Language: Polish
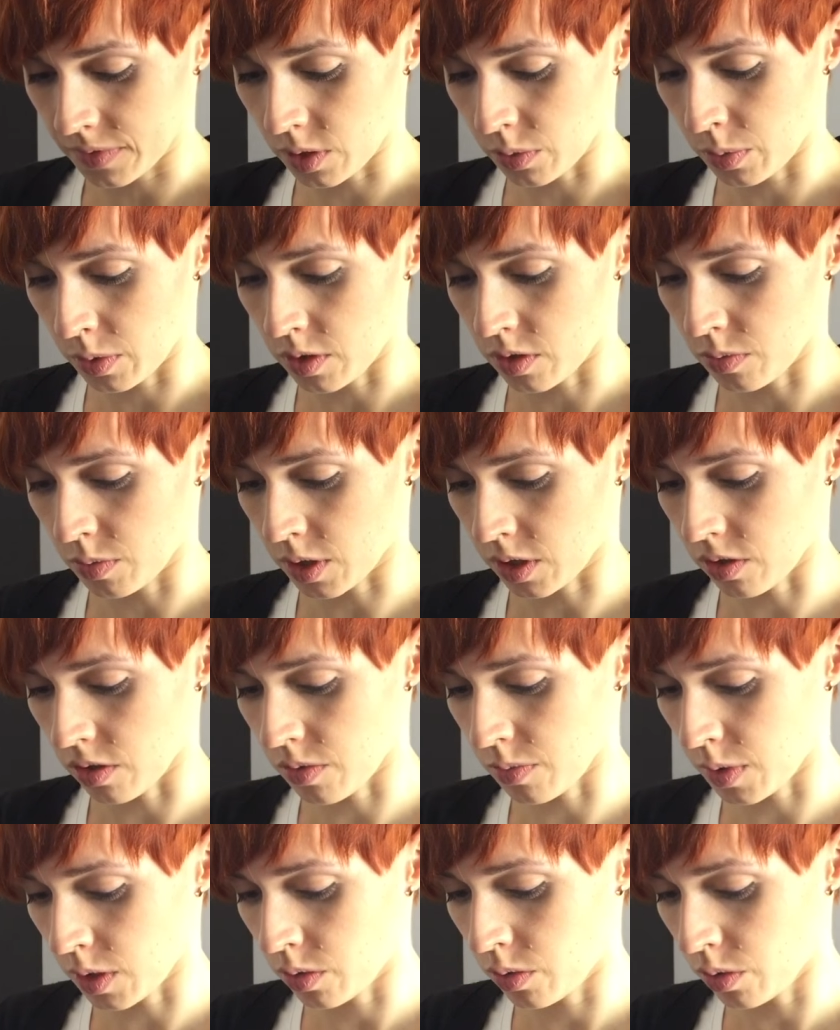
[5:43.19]
Zobaczymy jak to
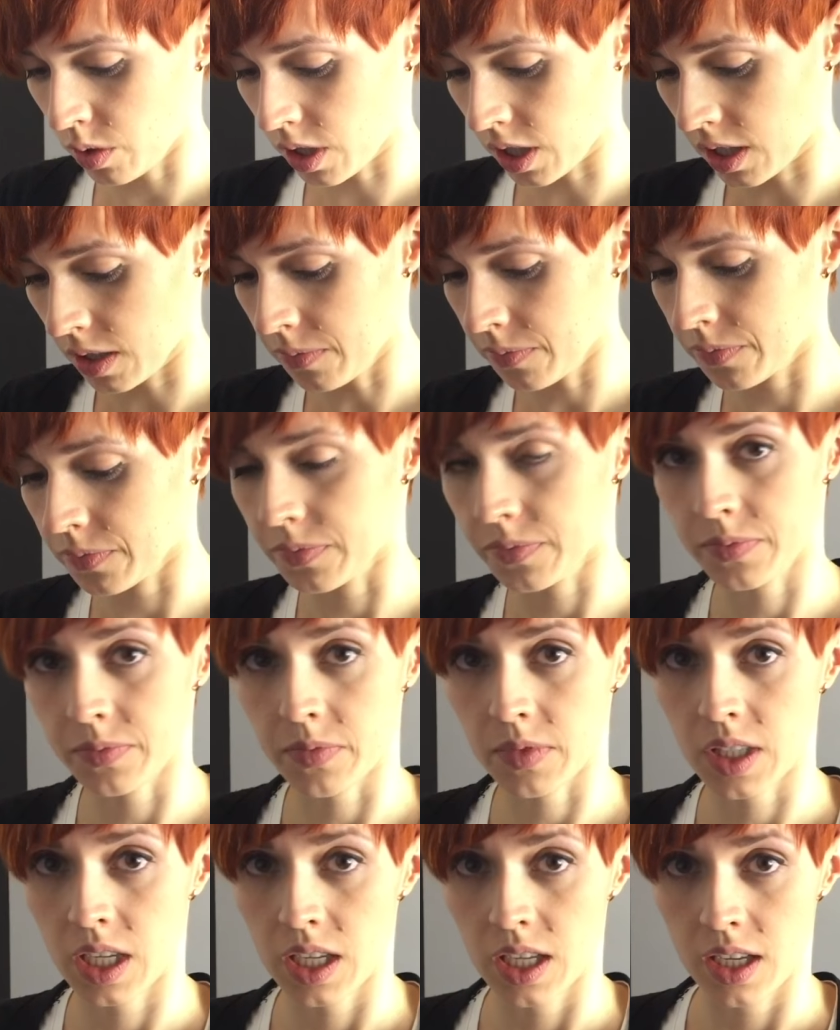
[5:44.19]
smakuje
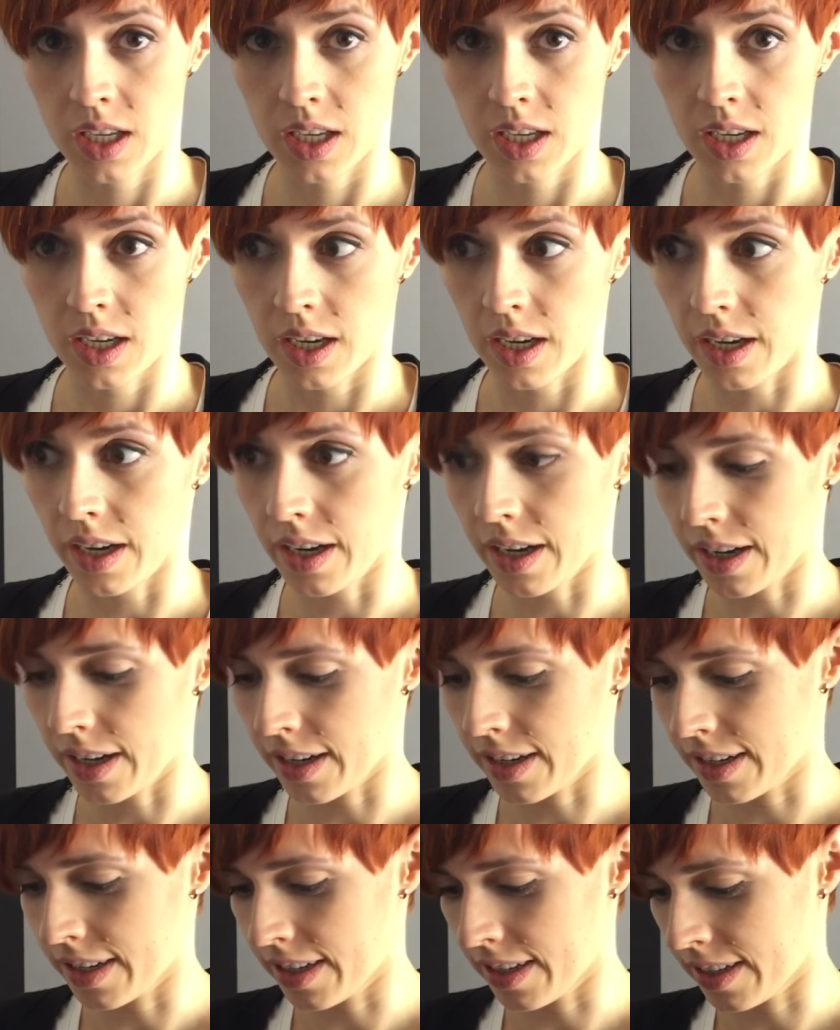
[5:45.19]

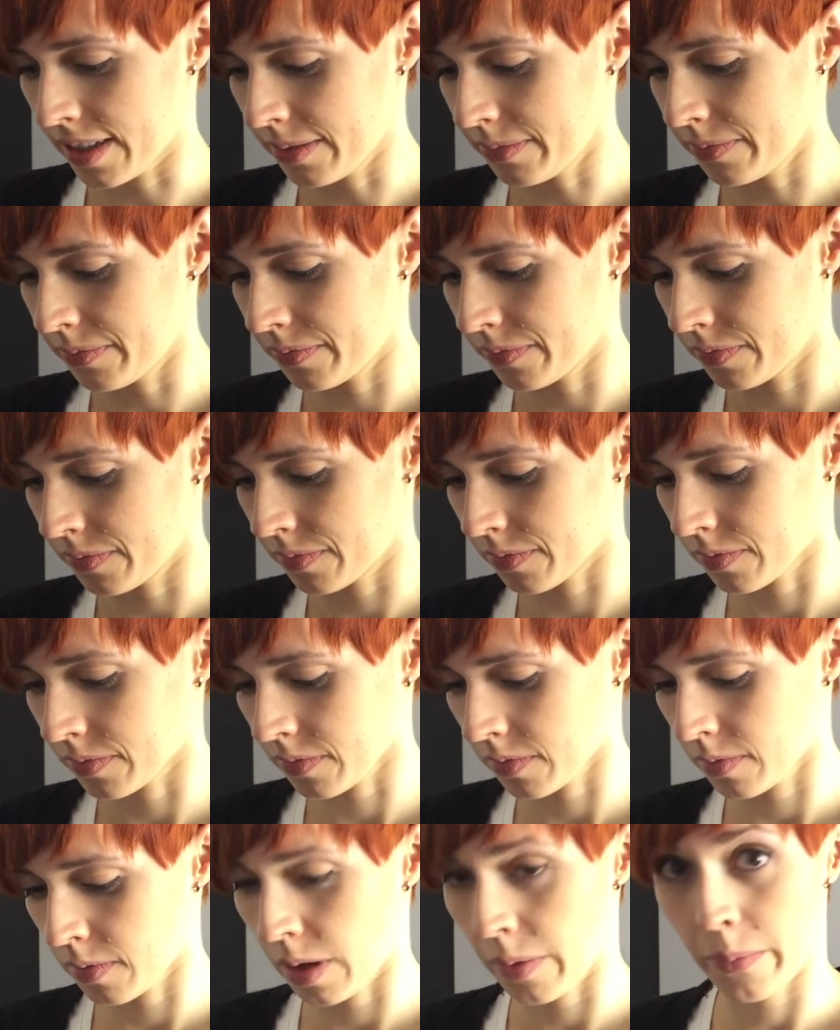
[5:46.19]
ale
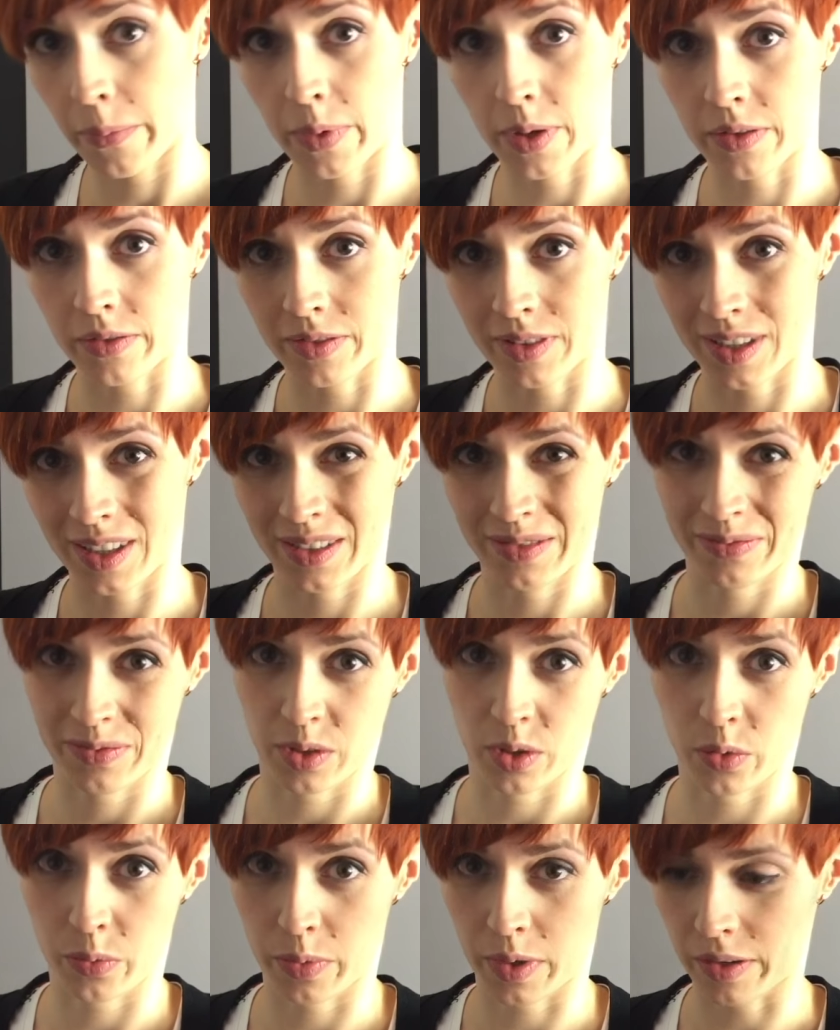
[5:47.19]
mam pewne
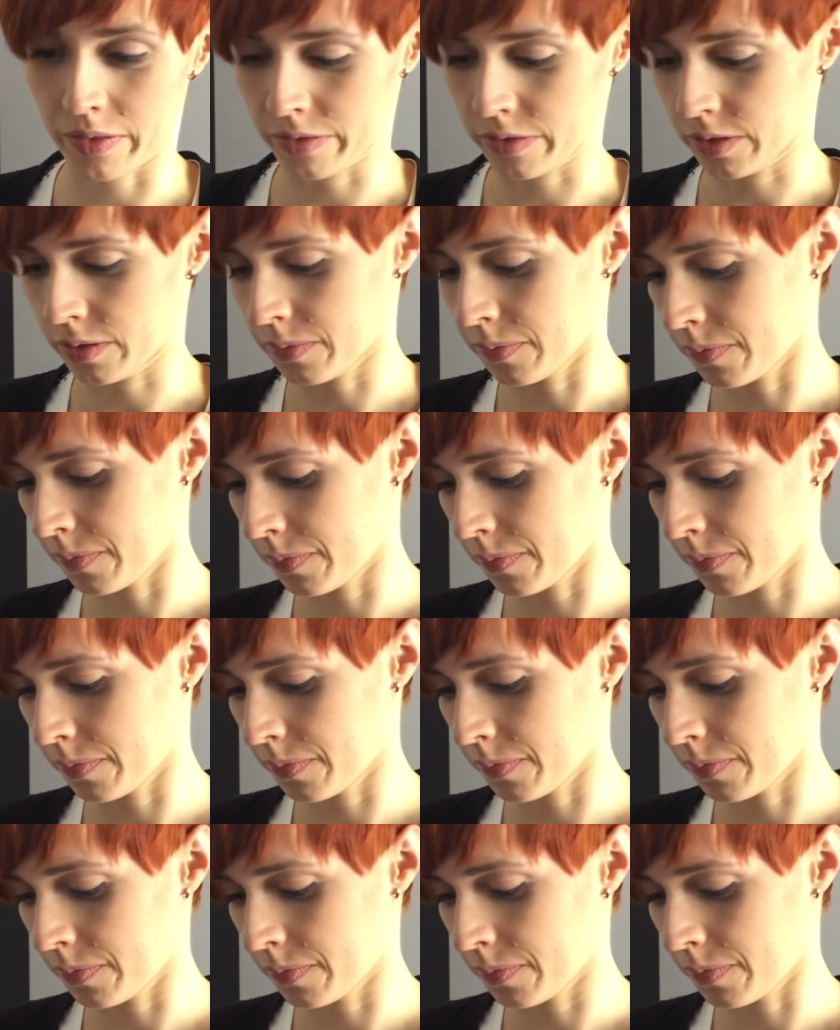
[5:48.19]
obawy.